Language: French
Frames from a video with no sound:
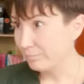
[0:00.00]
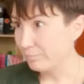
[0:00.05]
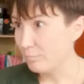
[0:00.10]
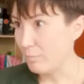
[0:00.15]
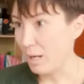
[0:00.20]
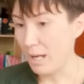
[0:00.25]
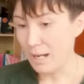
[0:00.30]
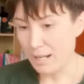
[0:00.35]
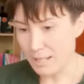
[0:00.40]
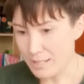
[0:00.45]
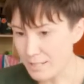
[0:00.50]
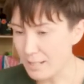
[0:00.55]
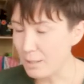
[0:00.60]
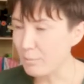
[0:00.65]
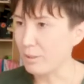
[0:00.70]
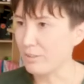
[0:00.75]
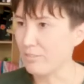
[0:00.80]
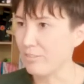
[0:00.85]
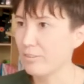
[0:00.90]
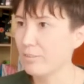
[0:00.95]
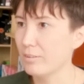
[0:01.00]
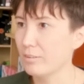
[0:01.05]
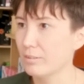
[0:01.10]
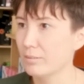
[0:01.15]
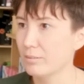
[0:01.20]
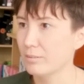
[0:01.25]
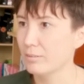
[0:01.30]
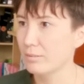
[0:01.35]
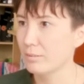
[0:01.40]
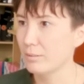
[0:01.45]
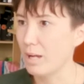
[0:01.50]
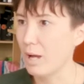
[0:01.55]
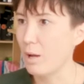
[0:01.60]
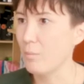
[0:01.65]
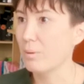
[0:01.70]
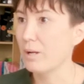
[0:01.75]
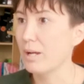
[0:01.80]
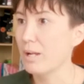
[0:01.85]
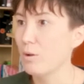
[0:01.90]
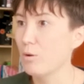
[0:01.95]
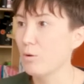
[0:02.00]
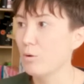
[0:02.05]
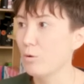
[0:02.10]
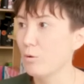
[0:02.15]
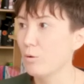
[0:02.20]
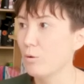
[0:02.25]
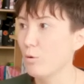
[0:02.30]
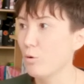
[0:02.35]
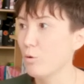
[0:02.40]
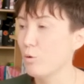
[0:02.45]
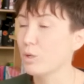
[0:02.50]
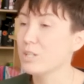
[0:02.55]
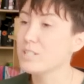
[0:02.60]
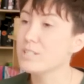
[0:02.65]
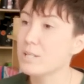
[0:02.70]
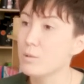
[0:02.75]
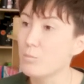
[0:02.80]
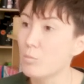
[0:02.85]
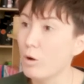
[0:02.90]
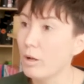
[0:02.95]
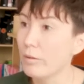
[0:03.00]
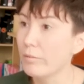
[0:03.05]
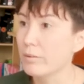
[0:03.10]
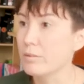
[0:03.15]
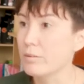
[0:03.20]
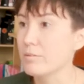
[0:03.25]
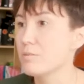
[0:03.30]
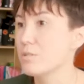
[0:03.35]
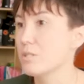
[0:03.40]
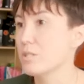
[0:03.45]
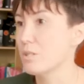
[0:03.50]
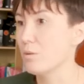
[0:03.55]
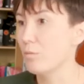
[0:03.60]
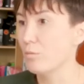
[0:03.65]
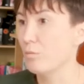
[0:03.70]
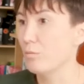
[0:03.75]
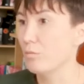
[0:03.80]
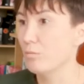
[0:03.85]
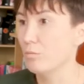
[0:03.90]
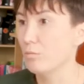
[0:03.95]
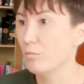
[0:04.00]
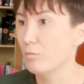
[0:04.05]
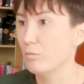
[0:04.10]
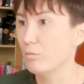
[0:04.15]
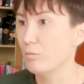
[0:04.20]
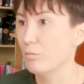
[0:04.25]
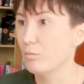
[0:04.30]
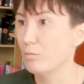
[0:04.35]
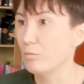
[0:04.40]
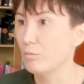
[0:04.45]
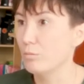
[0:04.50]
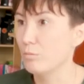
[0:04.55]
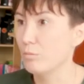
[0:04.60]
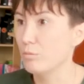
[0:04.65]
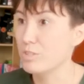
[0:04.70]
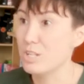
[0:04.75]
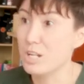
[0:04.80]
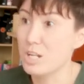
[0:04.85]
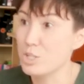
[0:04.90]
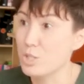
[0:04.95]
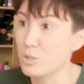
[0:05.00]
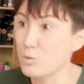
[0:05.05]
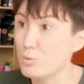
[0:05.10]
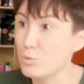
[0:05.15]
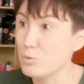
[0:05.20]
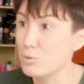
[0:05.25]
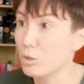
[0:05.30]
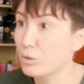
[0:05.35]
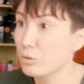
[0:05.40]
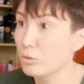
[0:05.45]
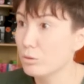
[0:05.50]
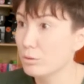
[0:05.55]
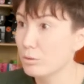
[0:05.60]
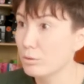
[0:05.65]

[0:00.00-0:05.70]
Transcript: bah là c'est la pratique. Après, le, risque est moindre, c'est, on, c'est l'achat du stock.